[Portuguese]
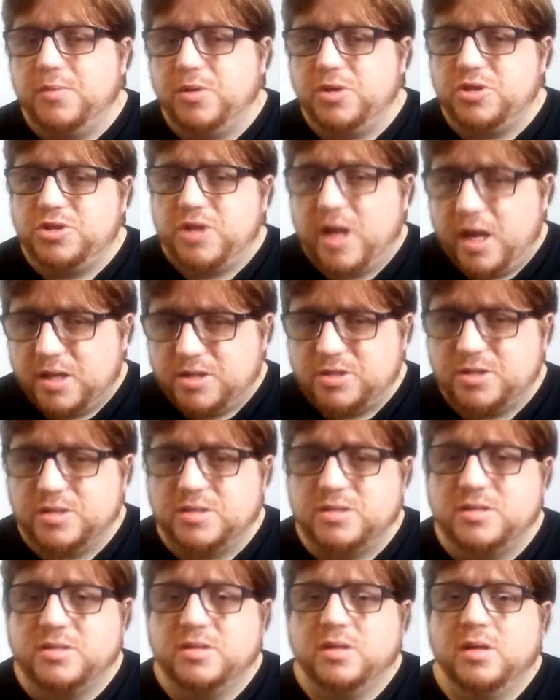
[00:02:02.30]

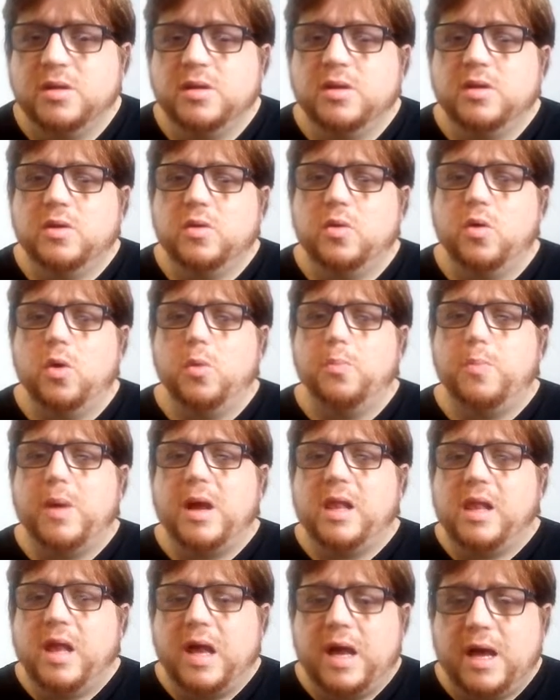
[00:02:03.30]
manchetes com
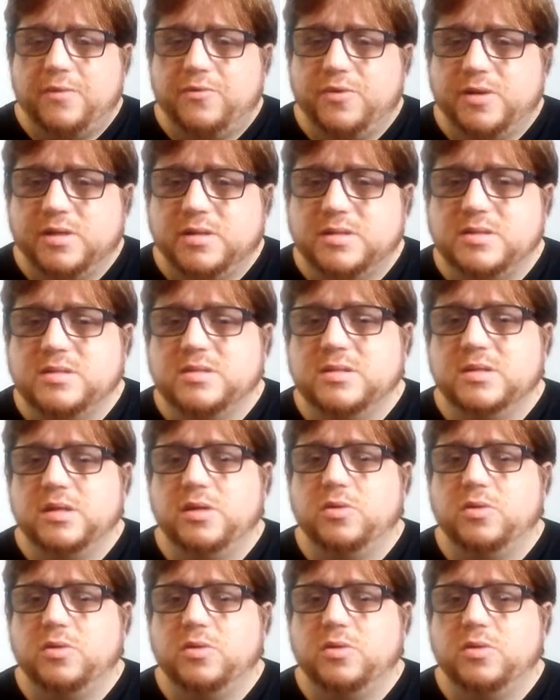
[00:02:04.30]
palavras